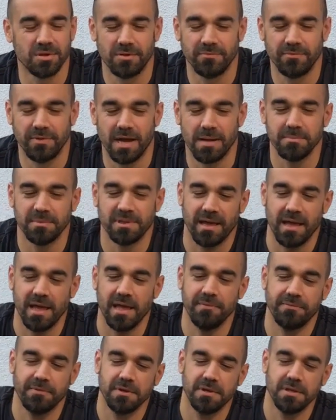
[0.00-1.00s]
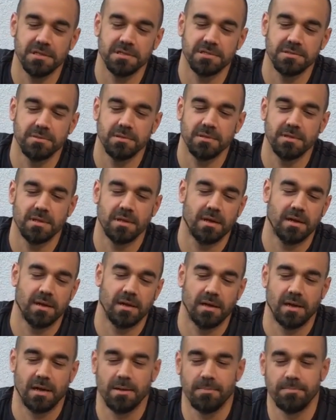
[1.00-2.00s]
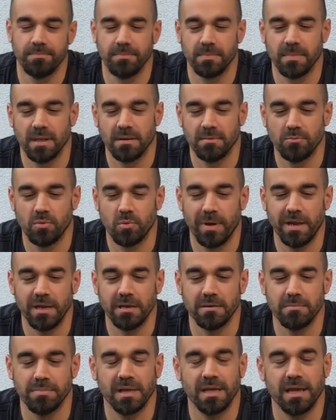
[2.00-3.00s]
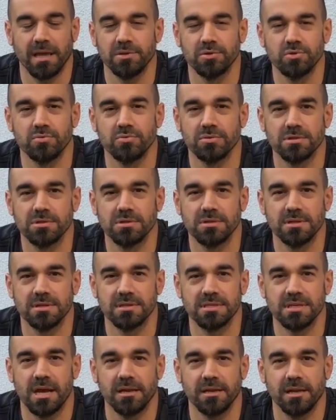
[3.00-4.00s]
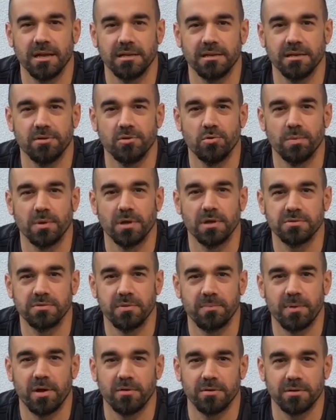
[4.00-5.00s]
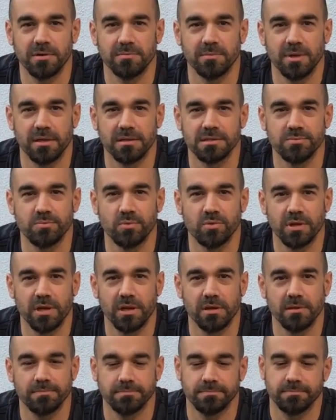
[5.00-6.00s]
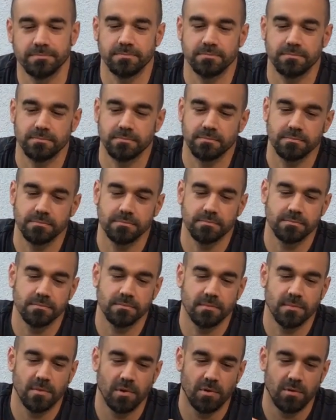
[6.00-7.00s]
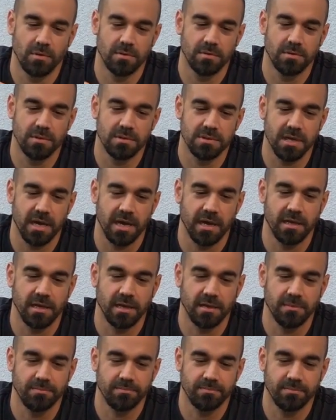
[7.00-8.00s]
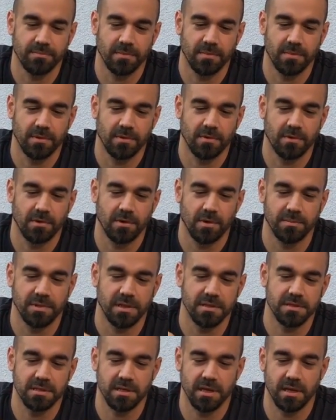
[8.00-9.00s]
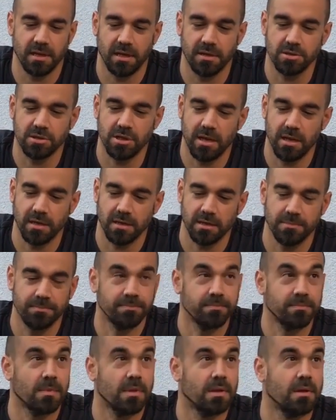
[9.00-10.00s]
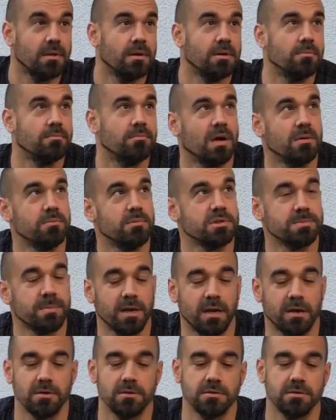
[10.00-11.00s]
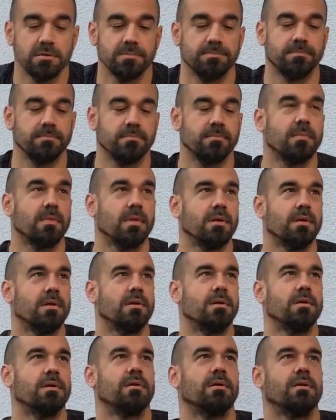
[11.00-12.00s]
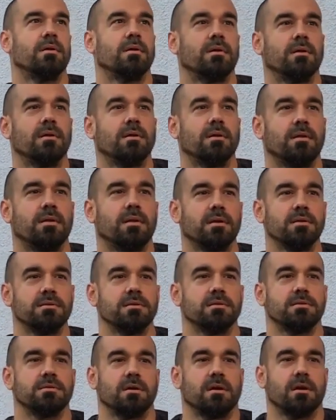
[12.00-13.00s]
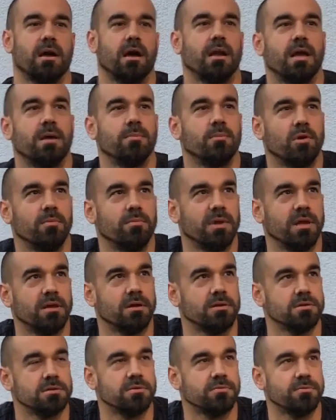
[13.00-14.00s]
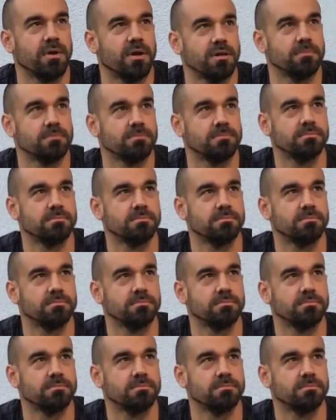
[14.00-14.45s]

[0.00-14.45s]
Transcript: So, wir haben drei von diesen ähm, Momentenbegrenzungszahnrädchen übrigens verbaut im ganzen Modell. Und das eine kommt jetzt hier in Anschlag. Machen wir es mal aus. Das ist der Kranarm komplett ausgefahren.